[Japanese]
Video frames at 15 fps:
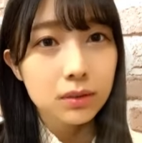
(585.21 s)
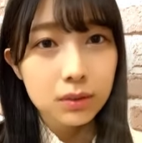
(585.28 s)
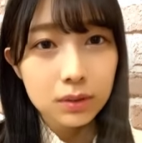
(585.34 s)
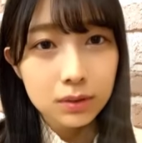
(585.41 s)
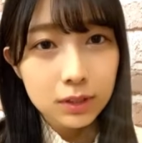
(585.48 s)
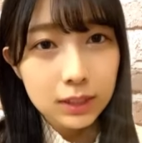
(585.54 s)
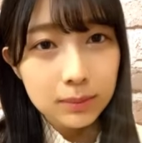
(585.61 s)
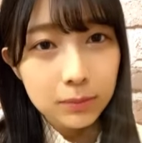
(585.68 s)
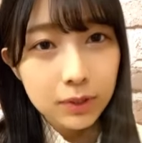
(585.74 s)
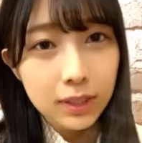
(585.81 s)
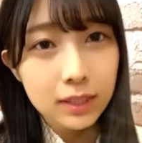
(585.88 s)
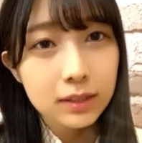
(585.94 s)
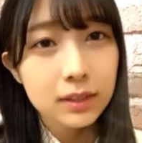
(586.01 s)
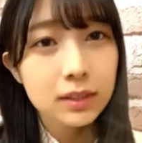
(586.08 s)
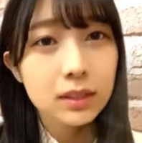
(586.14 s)
フロンティアも
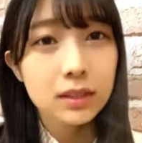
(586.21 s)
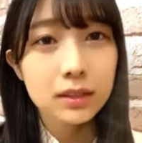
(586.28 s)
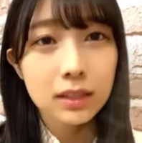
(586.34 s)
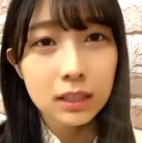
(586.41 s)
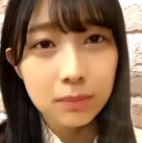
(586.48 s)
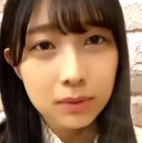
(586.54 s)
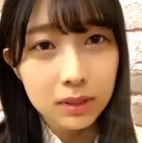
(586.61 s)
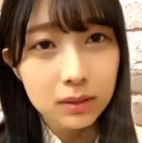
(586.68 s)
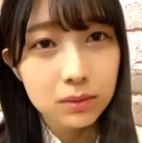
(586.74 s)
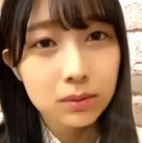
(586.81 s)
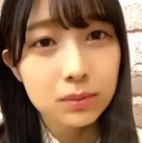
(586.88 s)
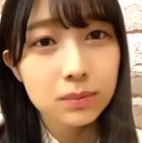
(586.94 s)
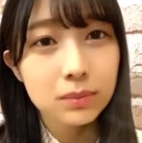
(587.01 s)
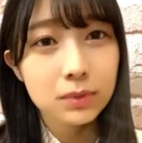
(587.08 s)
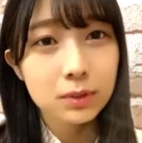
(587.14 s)
選んでいただければなと
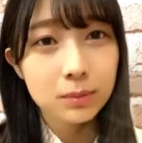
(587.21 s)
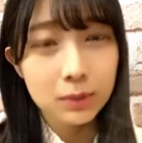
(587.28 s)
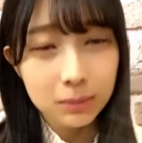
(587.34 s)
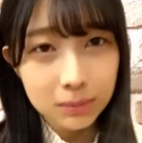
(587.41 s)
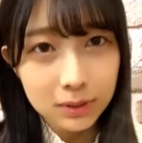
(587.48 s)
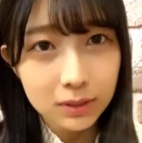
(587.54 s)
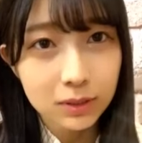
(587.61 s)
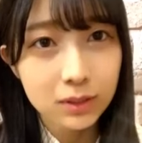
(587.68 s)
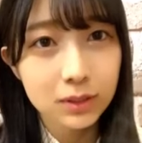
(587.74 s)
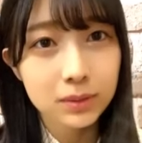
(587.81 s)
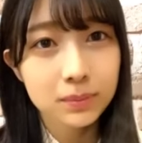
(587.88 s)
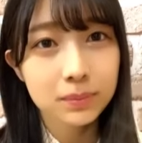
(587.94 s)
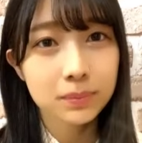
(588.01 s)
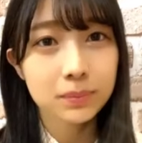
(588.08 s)
思います